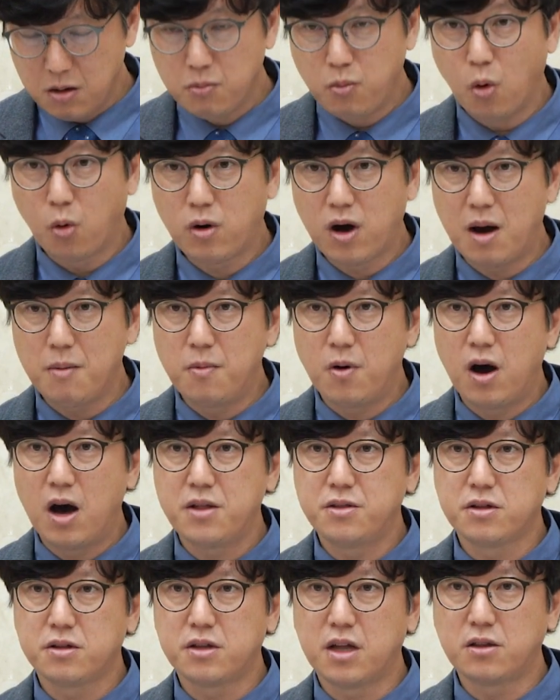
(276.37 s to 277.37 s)
복합
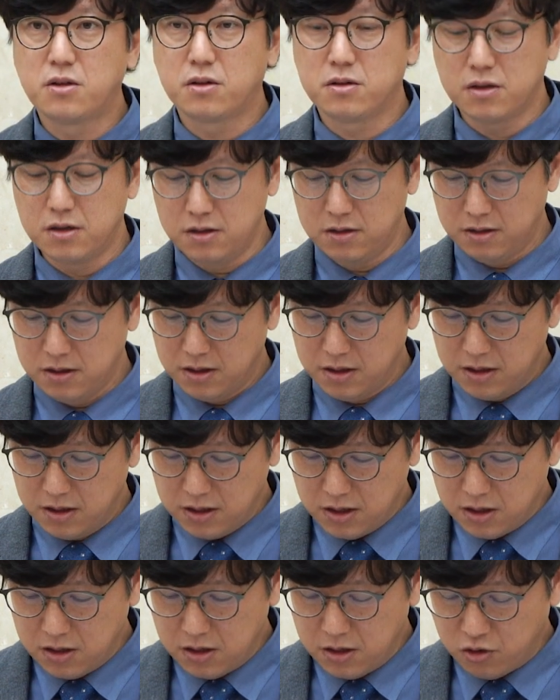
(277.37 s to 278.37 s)
환승센터는
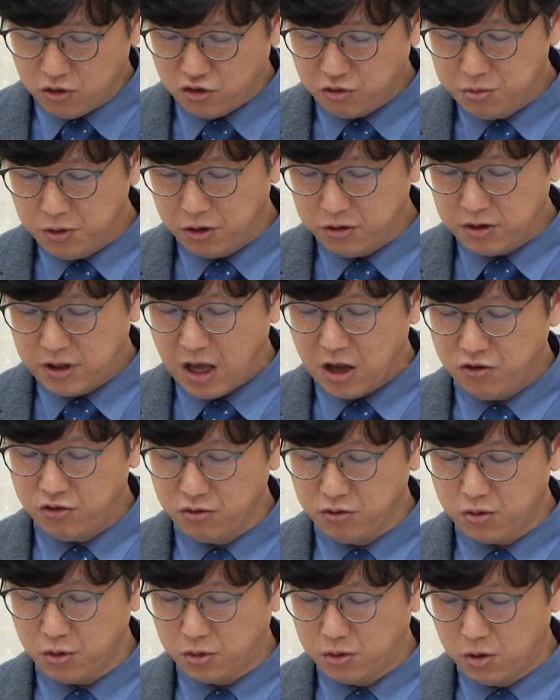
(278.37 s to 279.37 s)
주변
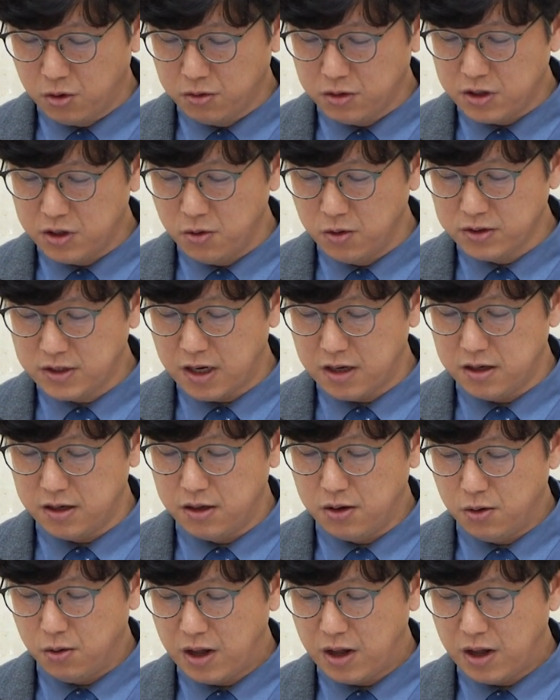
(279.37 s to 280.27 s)
대중교통 이용자의